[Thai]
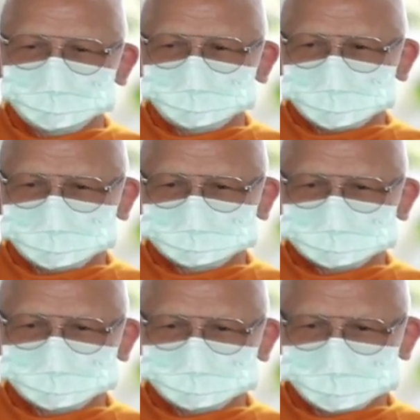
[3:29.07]
ความเศร้า
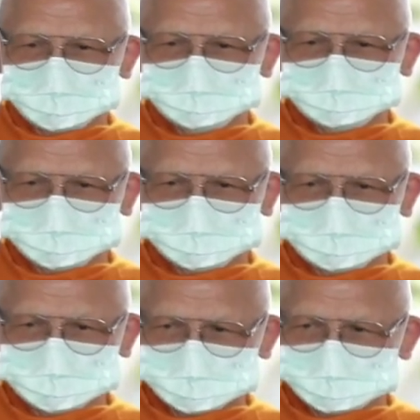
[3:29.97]
หมองเป็นสิ่ง
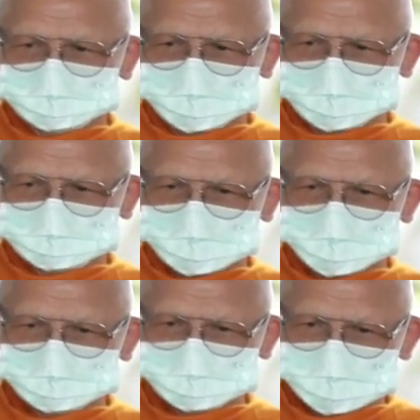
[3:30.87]
แปลกปลอม
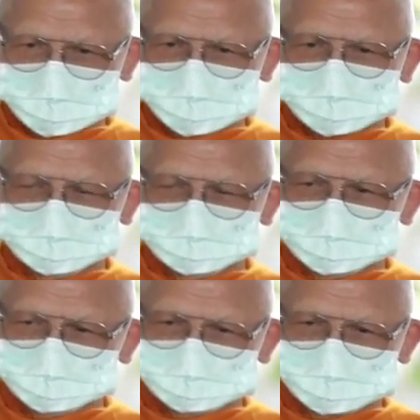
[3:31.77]
มาทาง
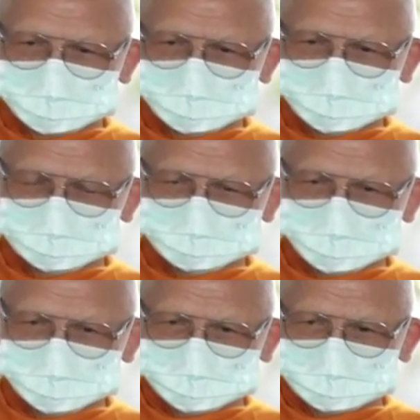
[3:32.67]
ตาหูจมูก
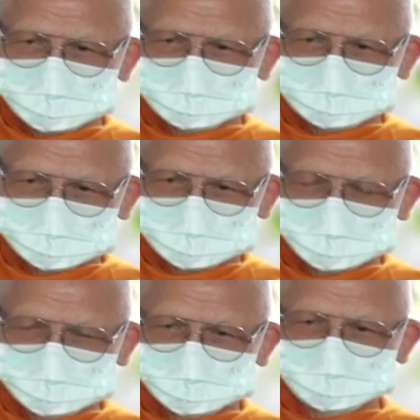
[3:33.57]
ลิ้นกายใจ
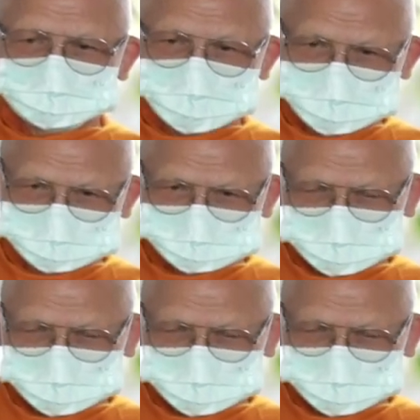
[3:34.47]
แล้วก็ผ่านไป